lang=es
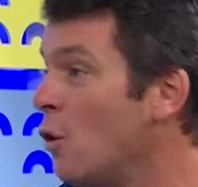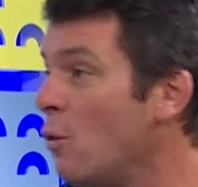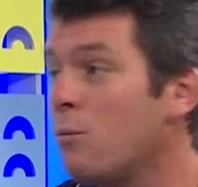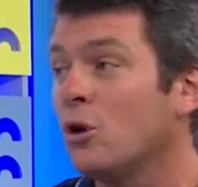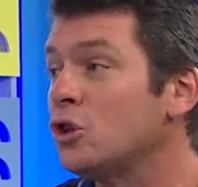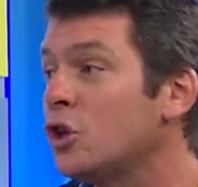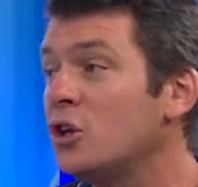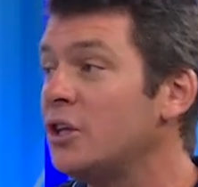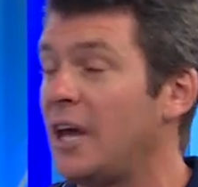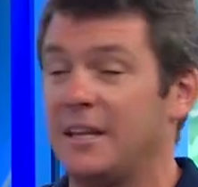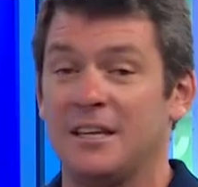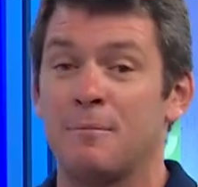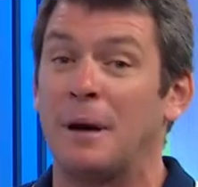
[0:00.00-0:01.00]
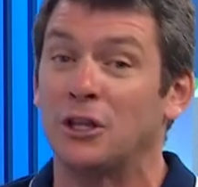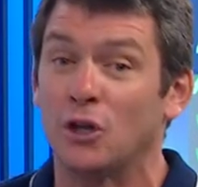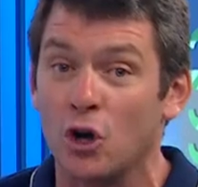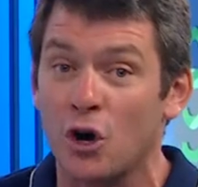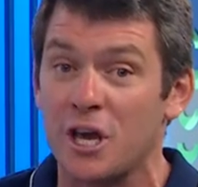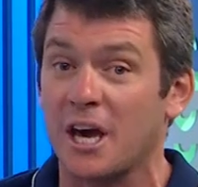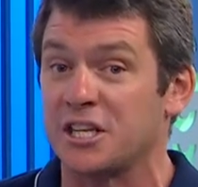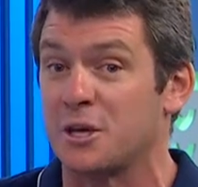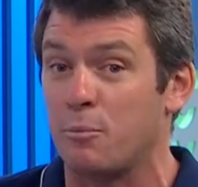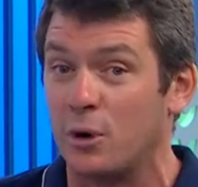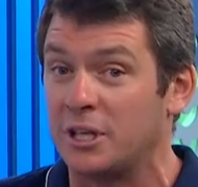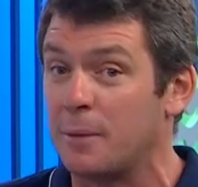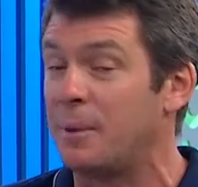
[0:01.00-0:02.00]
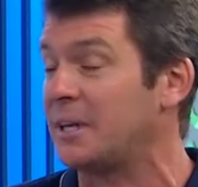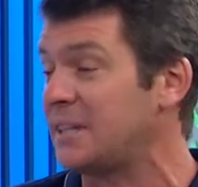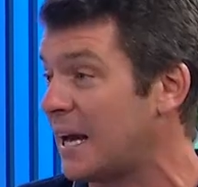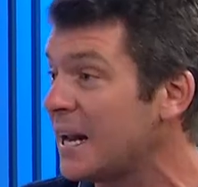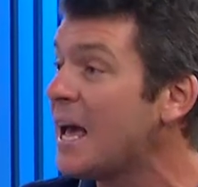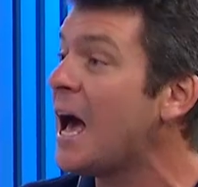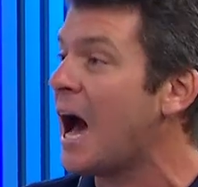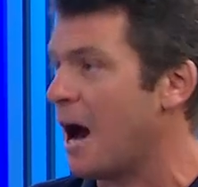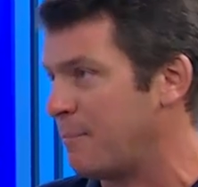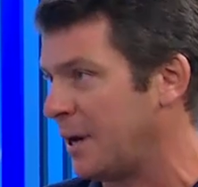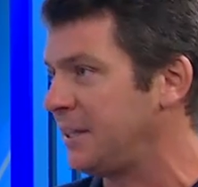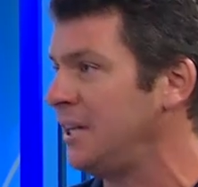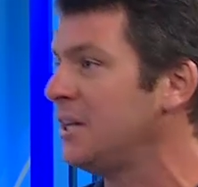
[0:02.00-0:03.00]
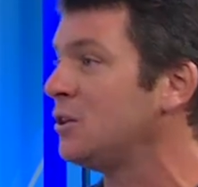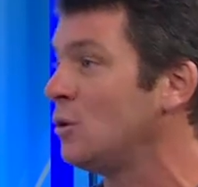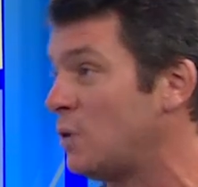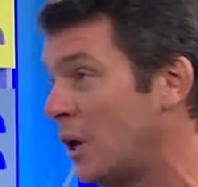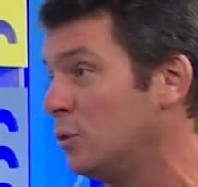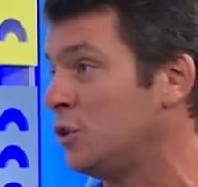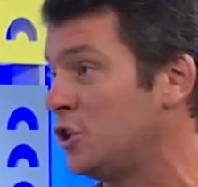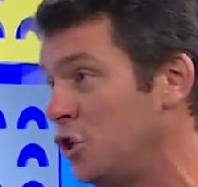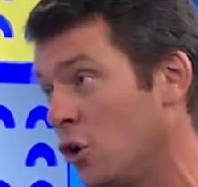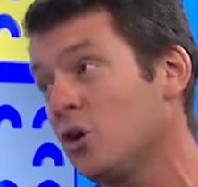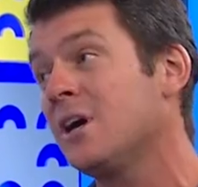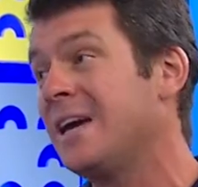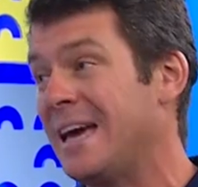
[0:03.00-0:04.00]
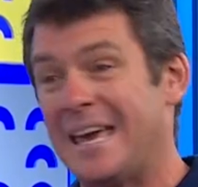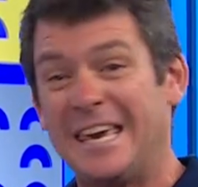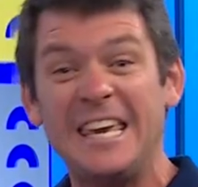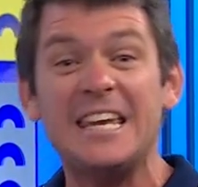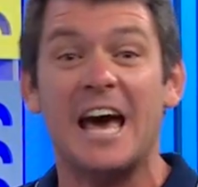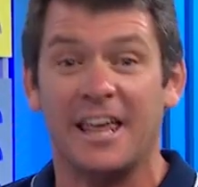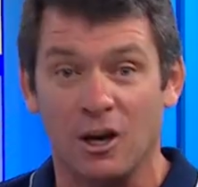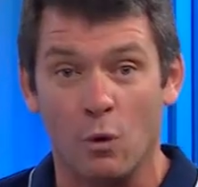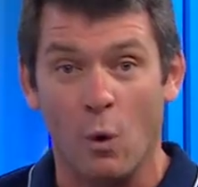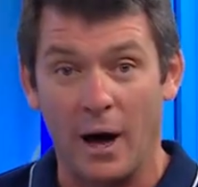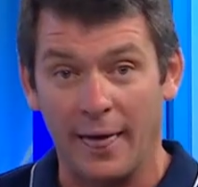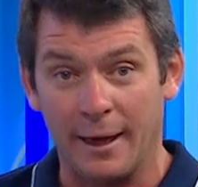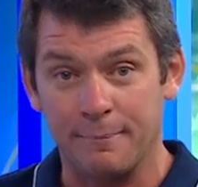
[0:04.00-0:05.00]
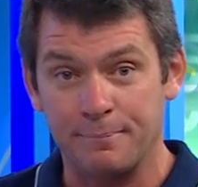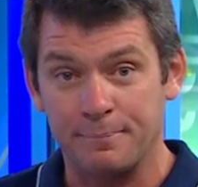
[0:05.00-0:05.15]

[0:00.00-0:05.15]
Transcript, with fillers: un montón de, patologías que se pueden despertar a partir de una nutrición inadecuada.